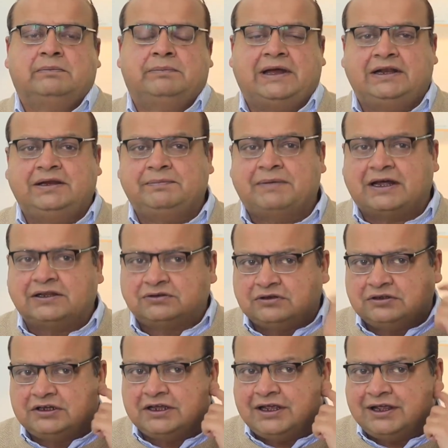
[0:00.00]
पहली बात
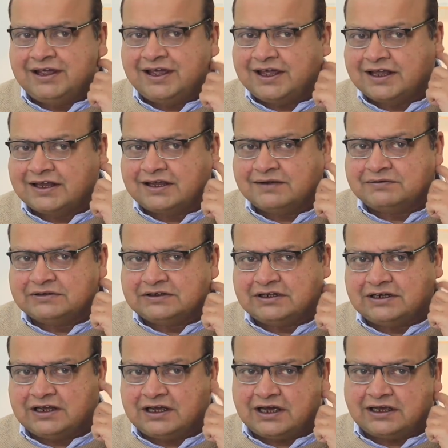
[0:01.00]
तो ये है कि
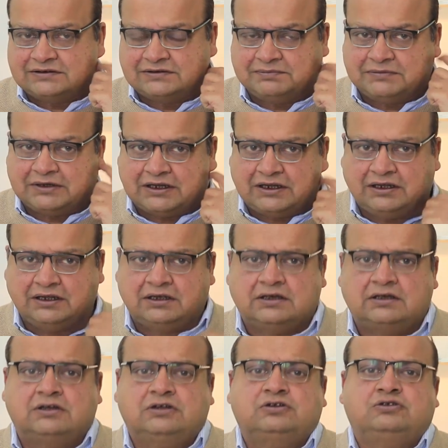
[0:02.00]
वज़ी अजम ने
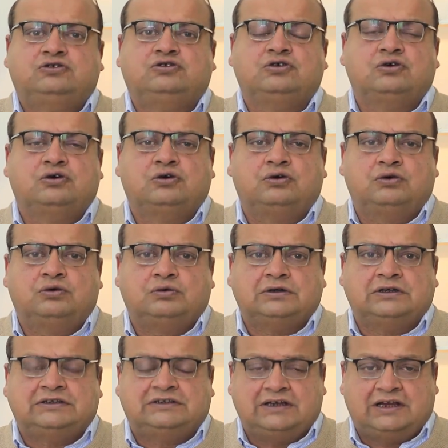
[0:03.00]
जो
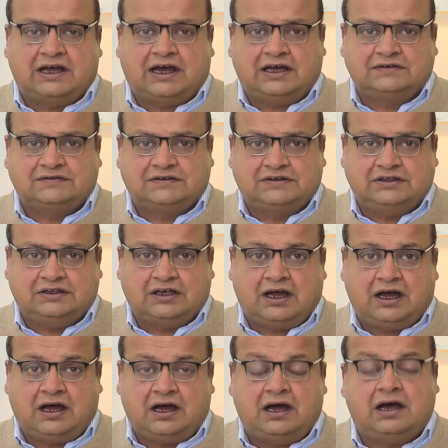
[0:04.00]
इजलास
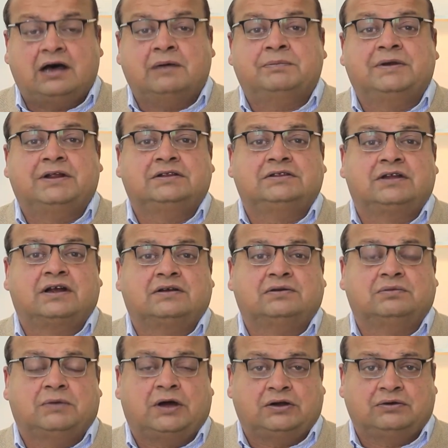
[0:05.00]
किया अपने
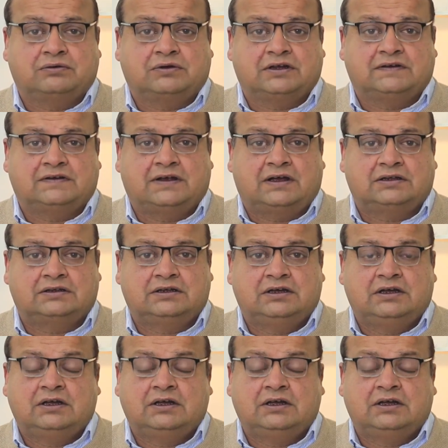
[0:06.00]
तर्जमानों के साथ